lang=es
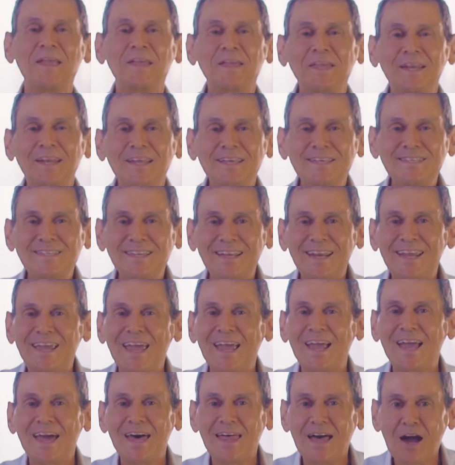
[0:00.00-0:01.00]
Quiere decir
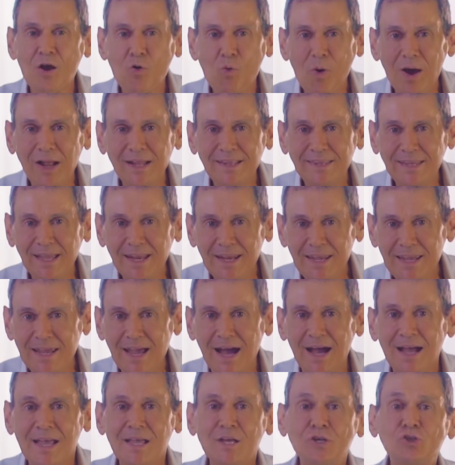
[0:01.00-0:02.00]
que cada cual
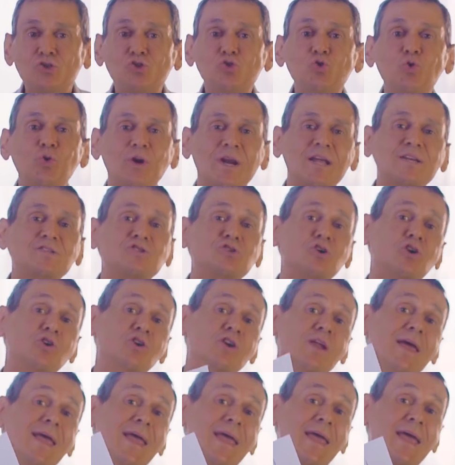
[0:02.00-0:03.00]
tenía su
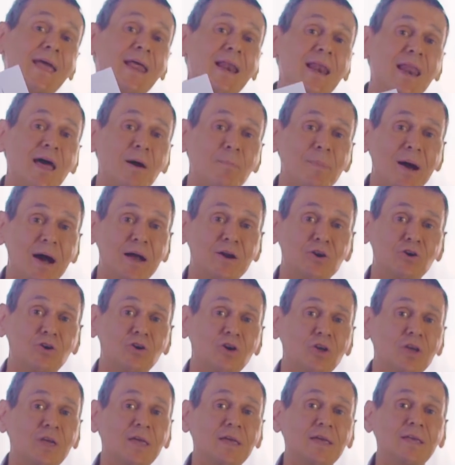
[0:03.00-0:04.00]
razón en la mano